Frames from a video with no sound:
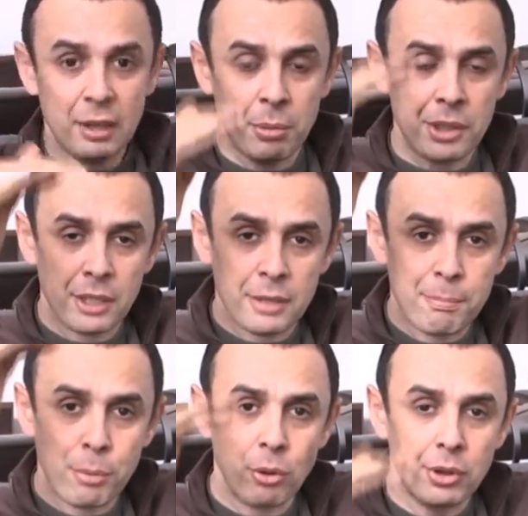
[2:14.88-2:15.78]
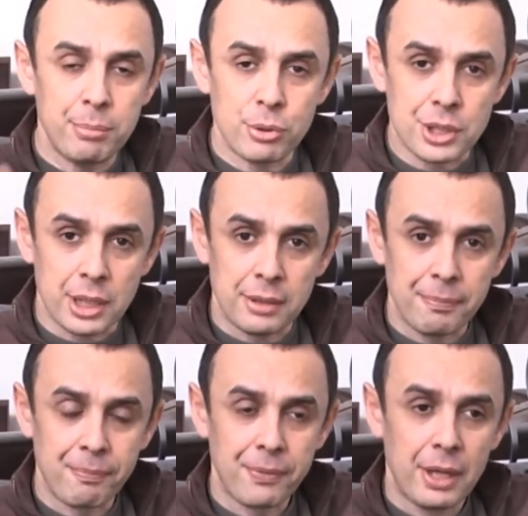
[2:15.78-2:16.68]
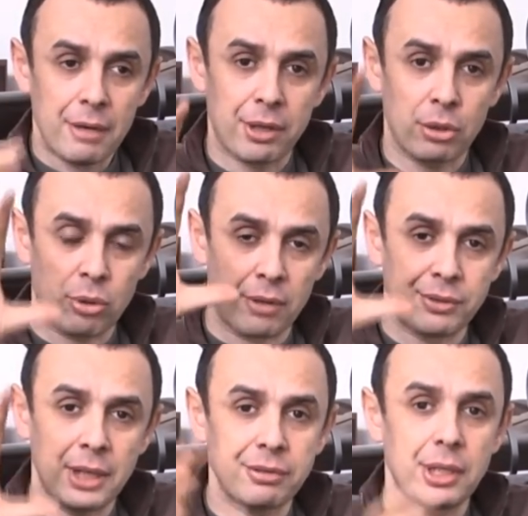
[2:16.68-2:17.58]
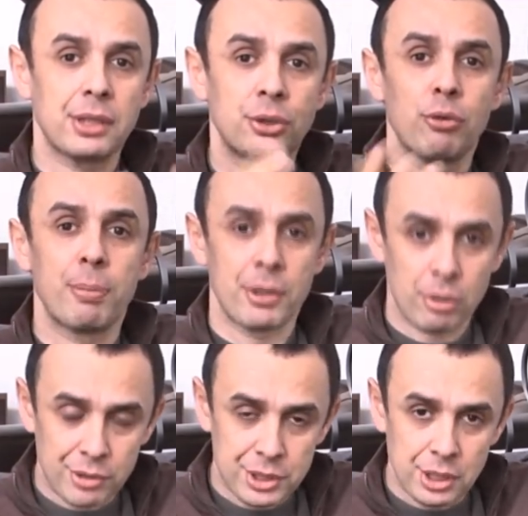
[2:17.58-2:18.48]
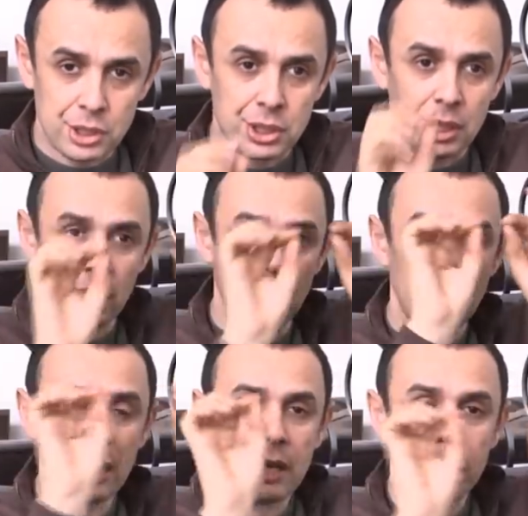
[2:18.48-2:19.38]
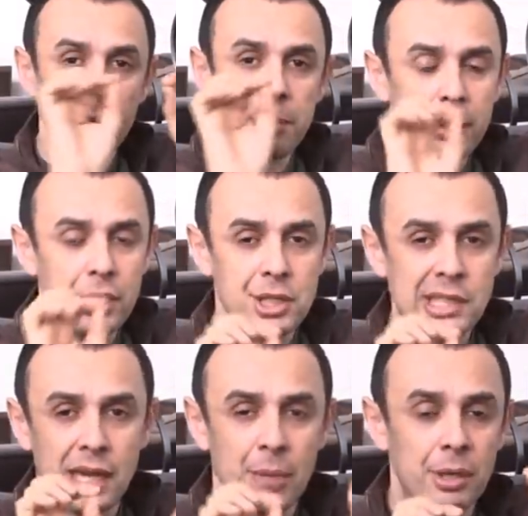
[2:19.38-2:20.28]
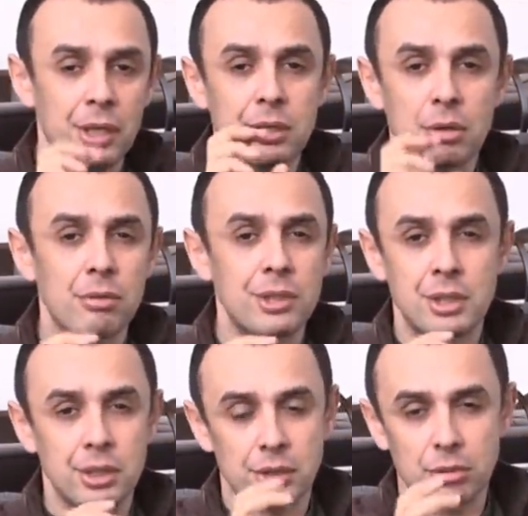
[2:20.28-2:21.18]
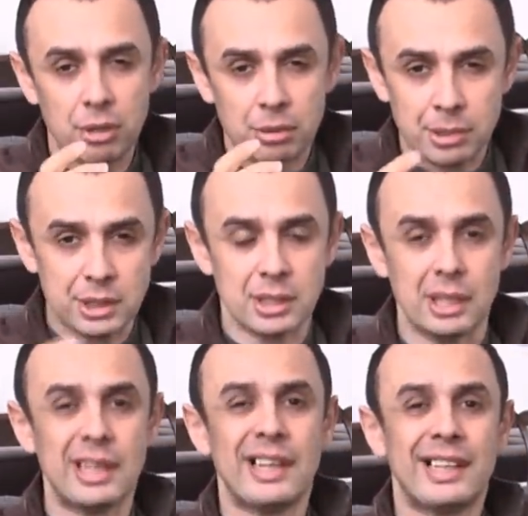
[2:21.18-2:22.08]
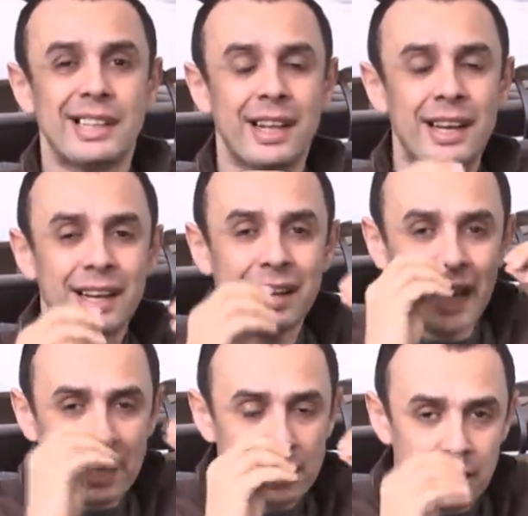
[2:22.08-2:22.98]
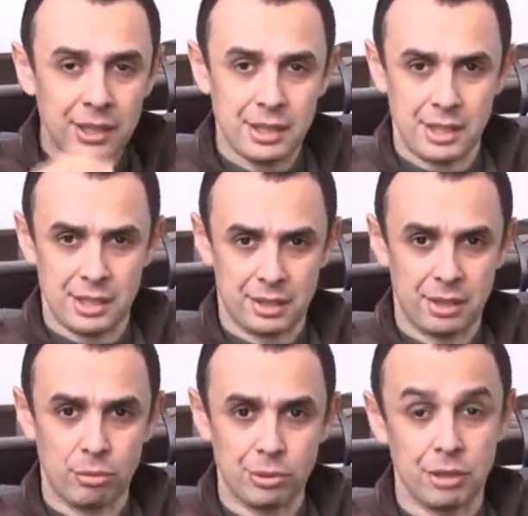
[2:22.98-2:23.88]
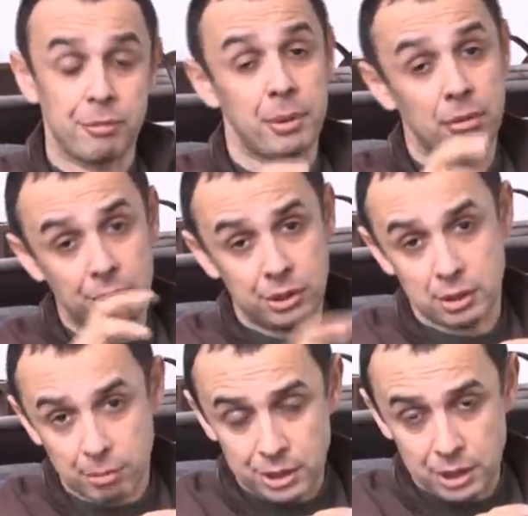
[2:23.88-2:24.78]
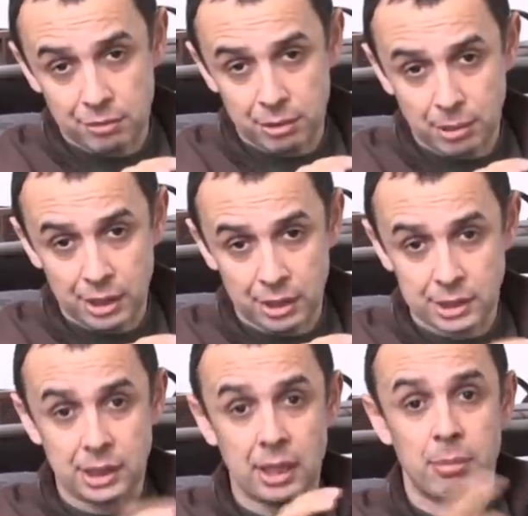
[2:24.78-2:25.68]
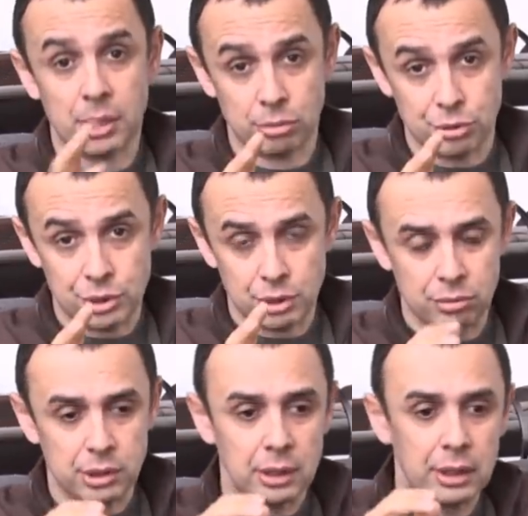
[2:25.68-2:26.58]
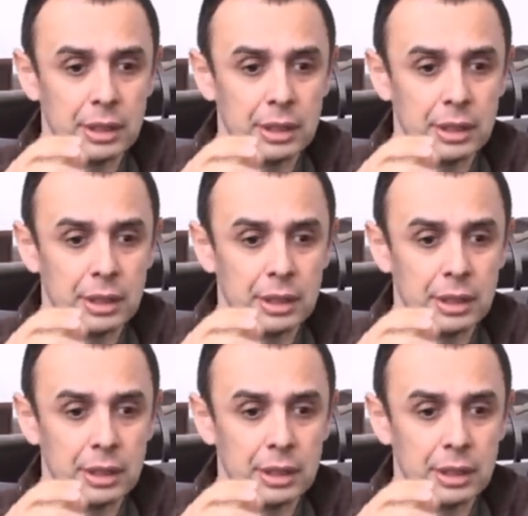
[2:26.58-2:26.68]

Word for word: Мы делаем полный бюджет, в котором, взяв за основу планировочное решение, мы перечисляем ориентировочные стоимости на каждый интерьерный узел, в первую очередь обращая внимание на ценообразующие узлы.